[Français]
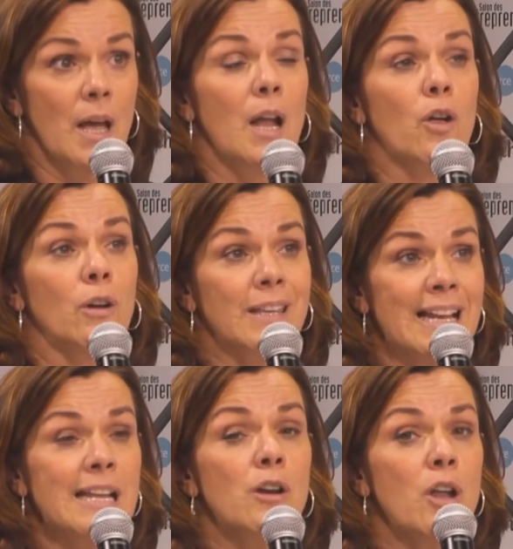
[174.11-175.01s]
Alors
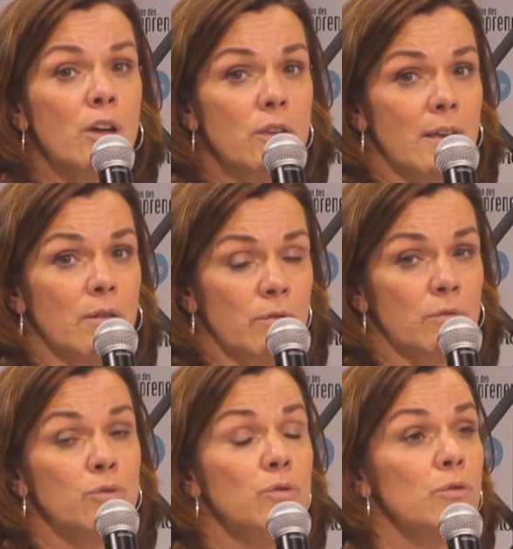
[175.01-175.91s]
quel est l'œil
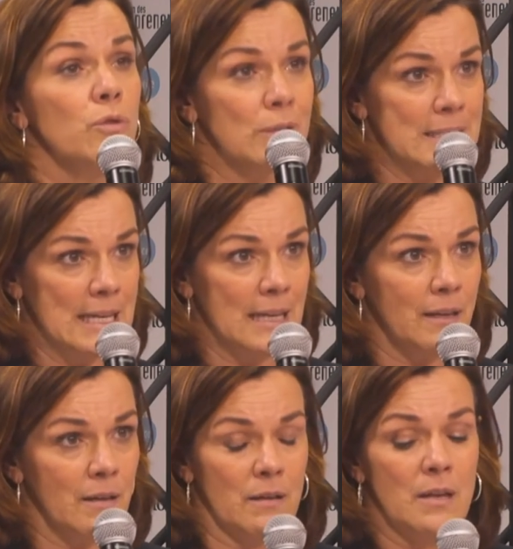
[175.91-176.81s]
du
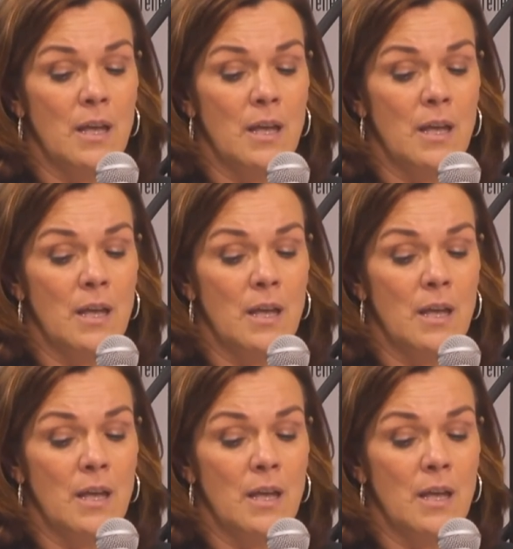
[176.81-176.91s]
notaire